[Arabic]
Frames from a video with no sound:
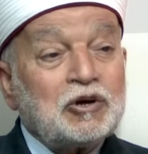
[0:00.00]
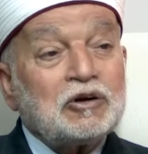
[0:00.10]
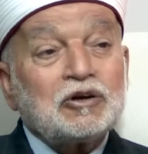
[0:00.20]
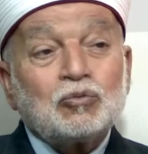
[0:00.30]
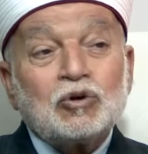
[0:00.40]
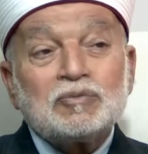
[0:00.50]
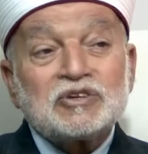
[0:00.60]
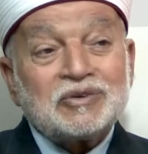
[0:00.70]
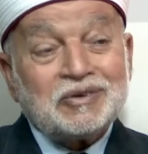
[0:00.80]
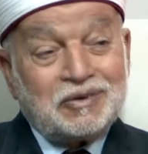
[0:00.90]
الإخوة
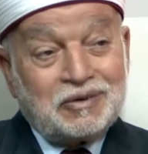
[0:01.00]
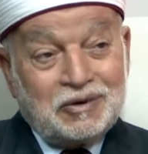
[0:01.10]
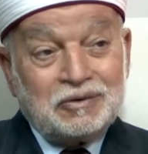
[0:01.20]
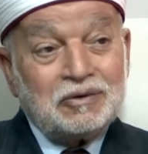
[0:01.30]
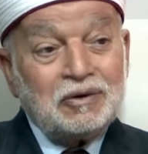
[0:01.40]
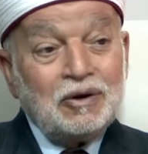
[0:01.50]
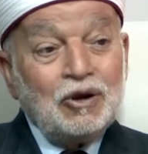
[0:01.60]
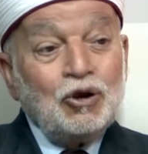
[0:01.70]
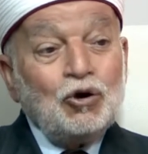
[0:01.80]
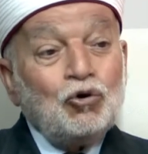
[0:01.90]
المسيحيين
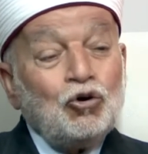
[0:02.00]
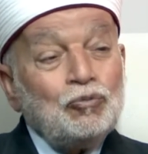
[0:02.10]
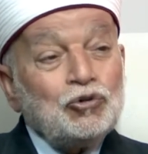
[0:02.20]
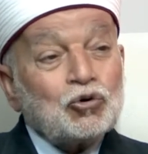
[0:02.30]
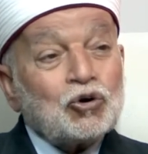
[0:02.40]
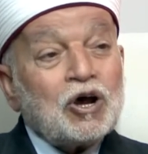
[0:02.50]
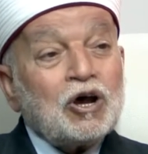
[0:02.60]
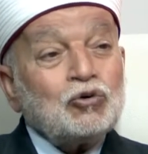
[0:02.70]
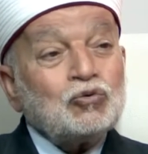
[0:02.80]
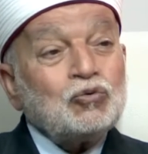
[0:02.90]
هم
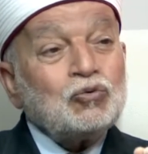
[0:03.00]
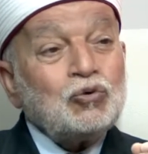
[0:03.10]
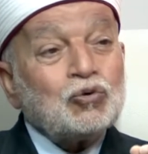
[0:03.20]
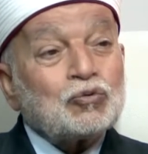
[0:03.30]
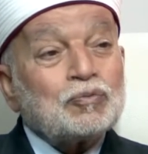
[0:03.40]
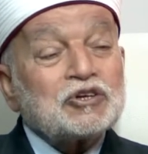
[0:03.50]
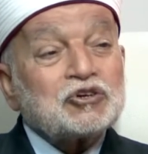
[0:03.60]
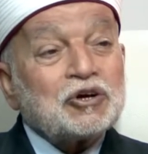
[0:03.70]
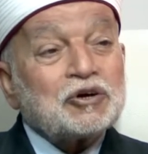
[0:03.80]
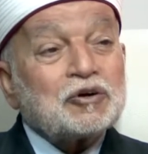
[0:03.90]
يراعوا حرمة
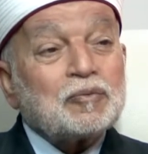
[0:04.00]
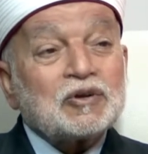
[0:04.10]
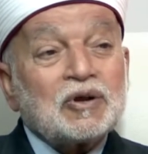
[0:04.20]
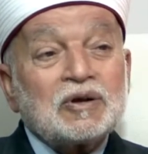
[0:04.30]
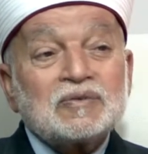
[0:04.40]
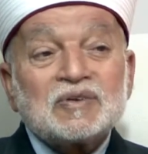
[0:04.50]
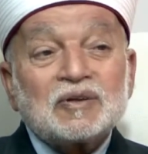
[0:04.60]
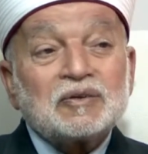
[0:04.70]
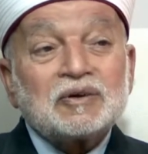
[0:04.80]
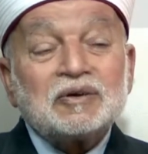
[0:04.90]
شهر رمضان
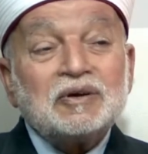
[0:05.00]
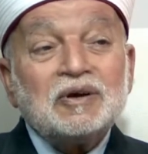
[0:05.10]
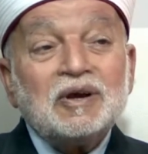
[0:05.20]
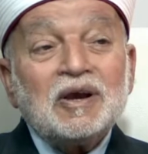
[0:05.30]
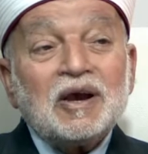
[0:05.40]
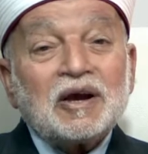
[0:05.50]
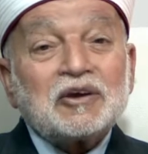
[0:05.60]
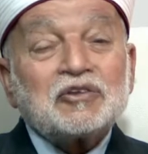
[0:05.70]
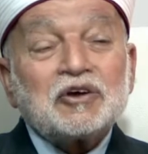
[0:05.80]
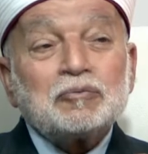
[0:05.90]
صدقني
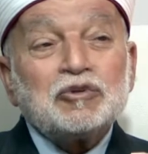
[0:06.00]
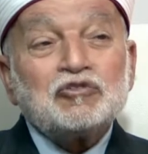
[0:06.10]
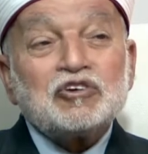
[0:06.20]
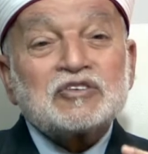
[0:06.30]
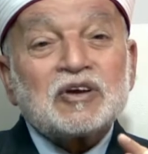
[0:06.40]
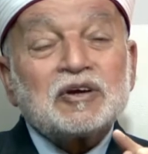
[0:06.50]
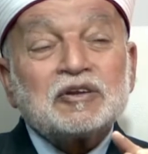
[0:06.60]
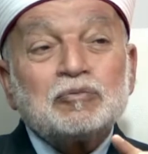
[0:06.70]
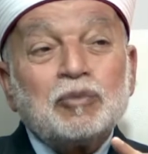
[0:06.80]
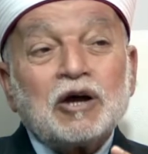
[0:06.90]
أكثر من فسقة
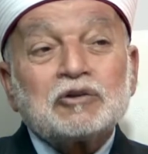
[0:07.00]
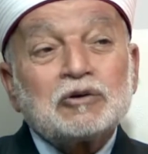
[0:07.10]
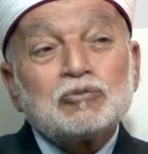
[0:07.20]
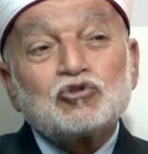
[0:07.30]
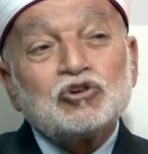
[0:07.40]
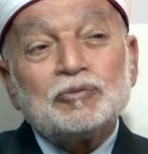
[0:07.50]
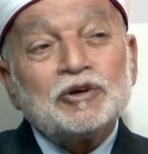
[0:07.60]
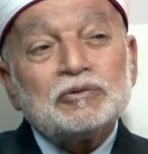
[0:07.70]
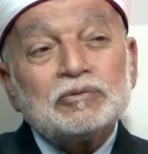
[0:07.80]
بعض المسلمين